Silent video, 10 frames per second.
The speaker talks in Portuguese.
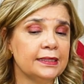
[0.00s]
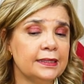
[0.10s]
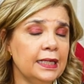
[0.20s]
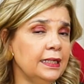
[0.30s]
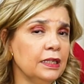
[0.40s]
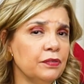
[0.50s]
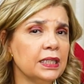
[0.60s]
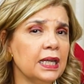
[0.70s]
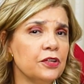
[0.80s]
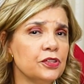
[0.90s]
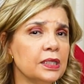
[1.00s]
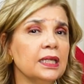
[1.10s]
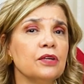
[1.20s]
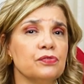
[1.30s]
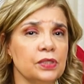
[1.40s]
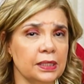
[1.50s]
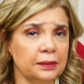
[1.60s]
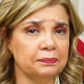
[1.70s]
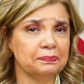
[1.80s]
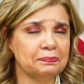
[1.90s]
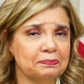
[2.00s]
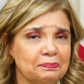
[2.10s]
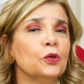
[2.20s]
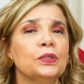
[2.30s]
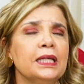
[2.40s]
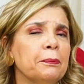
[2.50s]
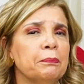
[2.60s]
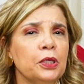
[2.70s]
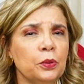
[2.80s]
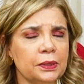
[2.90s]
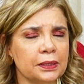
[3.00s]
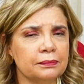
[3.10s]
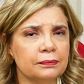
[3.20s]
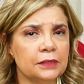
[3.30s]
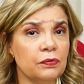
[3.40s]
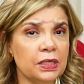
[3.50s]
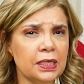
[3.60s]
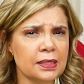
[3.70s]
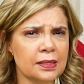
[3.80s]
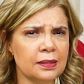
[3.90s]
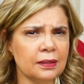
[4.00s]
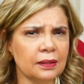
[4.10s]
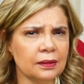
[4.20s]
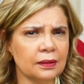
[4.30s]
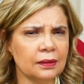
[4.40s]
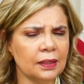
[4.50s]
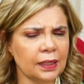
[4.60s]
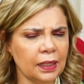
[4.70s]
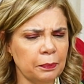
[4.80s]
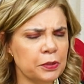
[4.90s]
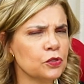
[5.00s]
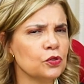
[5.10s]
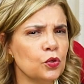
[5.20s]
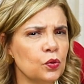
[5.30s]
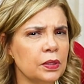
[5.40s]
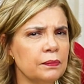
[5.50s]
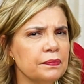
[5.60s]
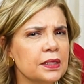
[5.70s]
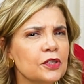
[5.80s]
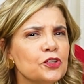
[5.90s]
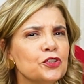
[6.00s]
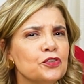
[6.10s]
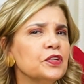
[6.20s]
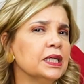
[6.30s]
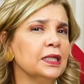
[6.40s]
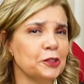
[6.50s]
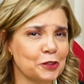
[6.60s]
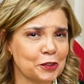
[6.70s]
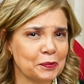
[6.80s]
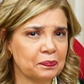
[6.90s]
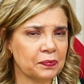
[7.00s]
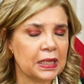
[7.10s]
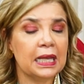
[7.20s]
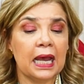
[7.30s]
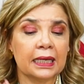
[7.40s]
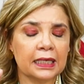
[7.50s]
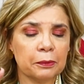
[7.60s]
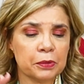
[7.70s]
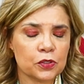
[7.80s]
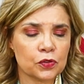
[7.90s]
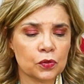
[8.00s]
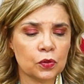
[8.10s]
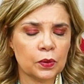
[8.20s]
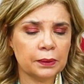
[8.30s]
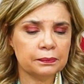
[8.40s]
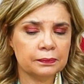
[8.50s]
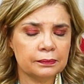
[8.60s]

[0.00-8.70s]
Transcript: que ele, na verdade, tem na vida. O terapeuta deveria ser aquela pessoa diferente, aquela pessoa